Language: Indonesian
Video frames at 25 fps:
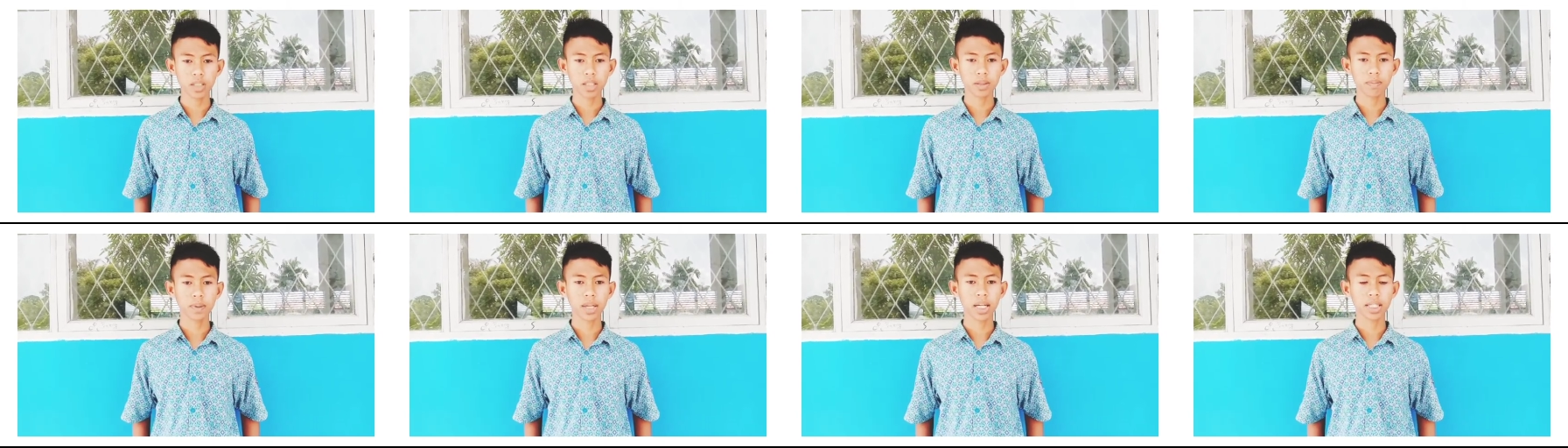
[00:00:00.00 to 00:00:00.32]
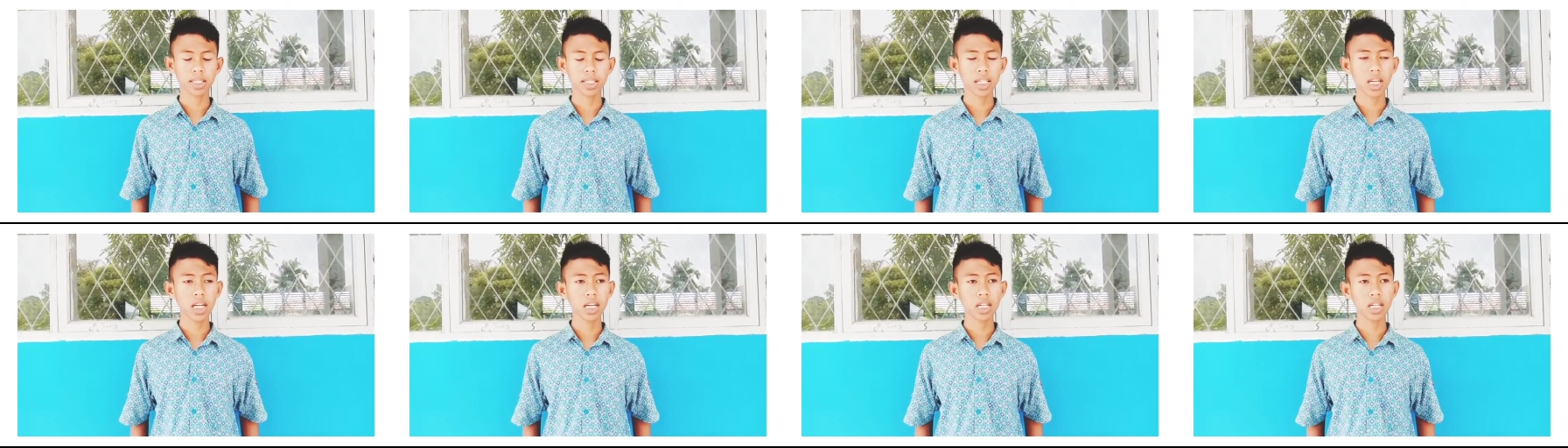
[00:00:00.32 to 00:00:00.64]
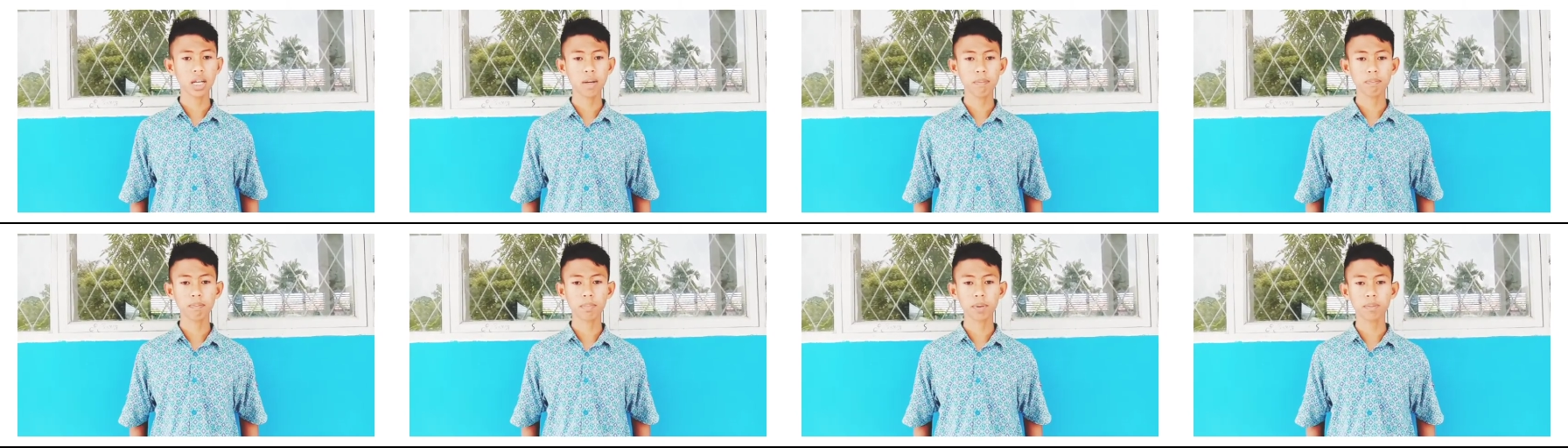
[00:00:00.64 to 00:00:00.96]
penghasilan
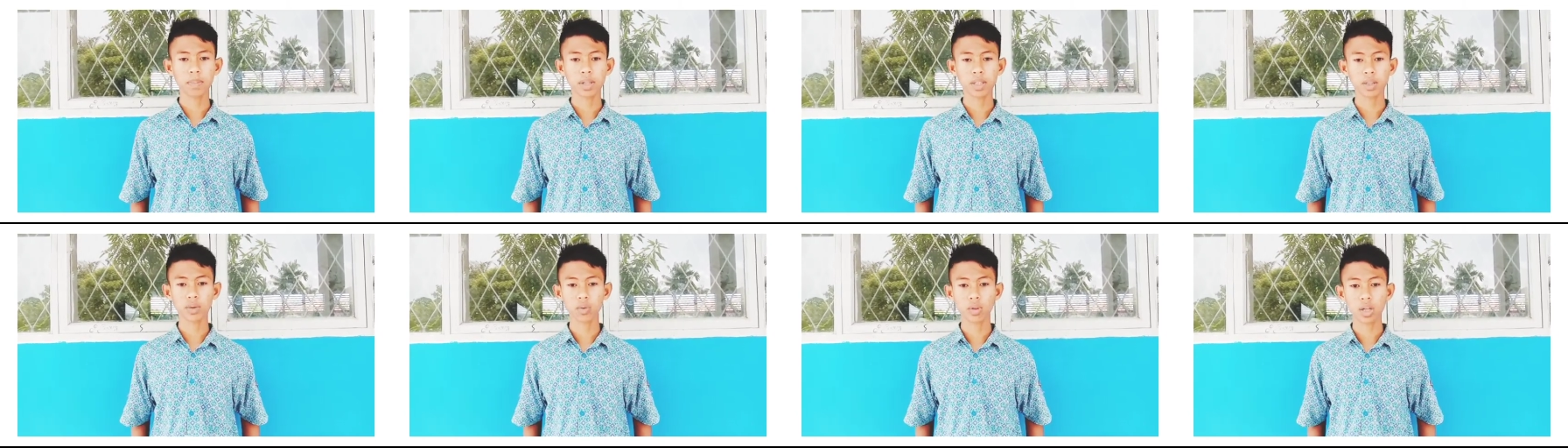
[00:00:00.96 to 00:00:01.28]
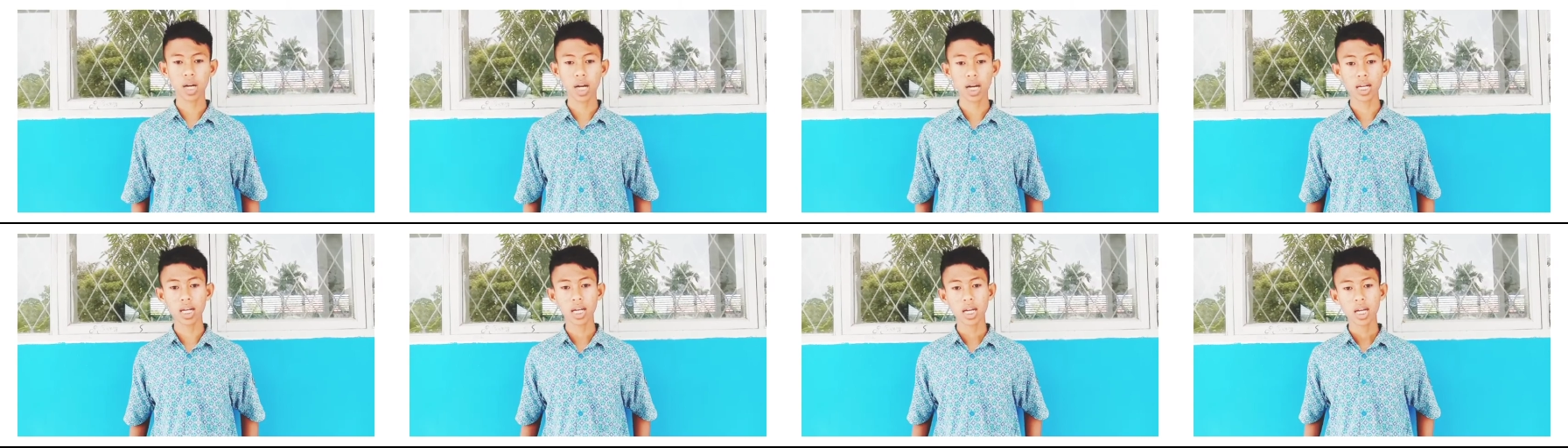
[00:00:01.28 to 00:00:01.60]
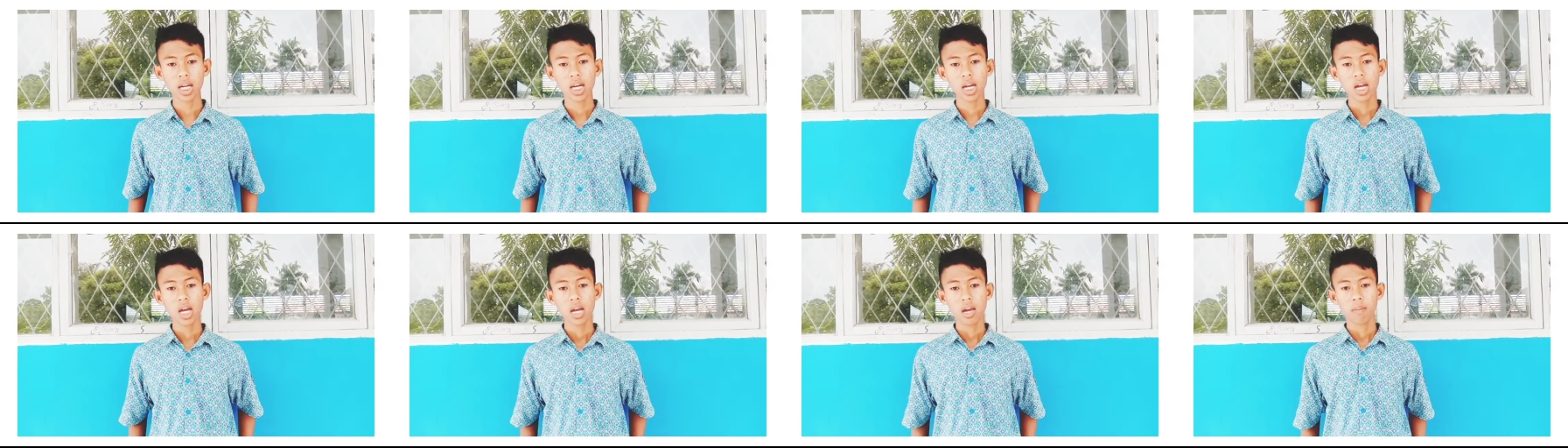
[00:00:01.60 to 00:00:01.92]
dan pemasukan
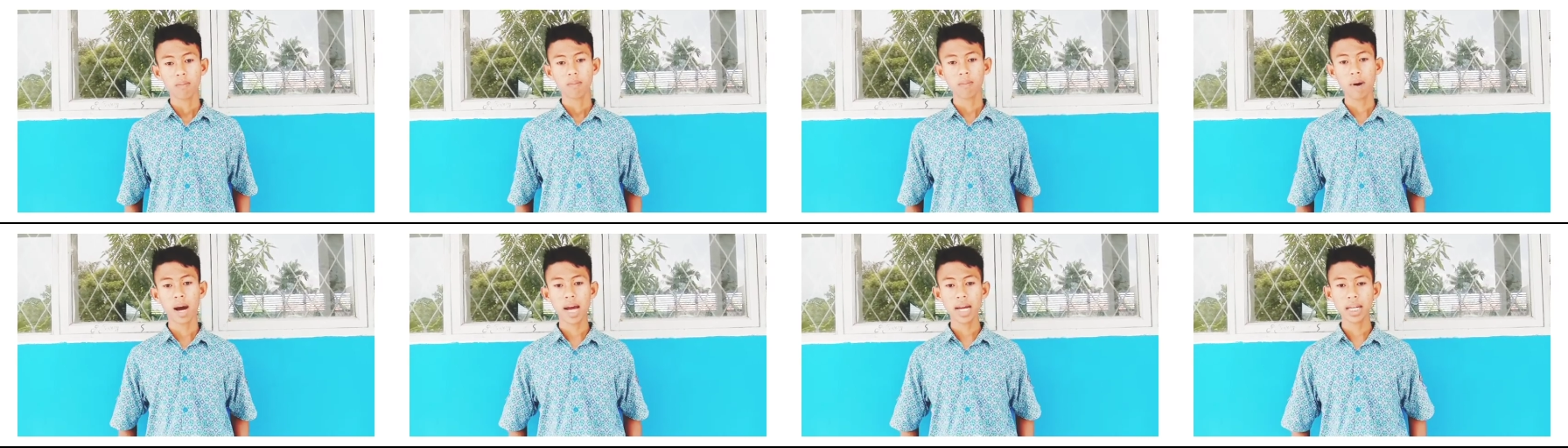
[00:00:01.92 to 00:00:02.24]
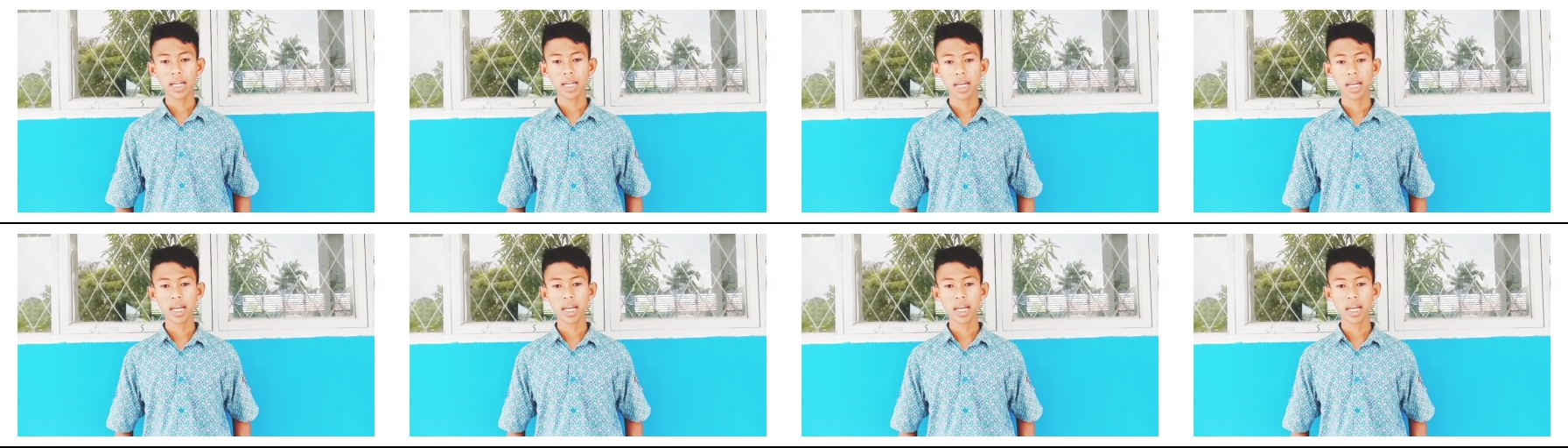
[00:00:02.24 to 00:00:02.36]
baik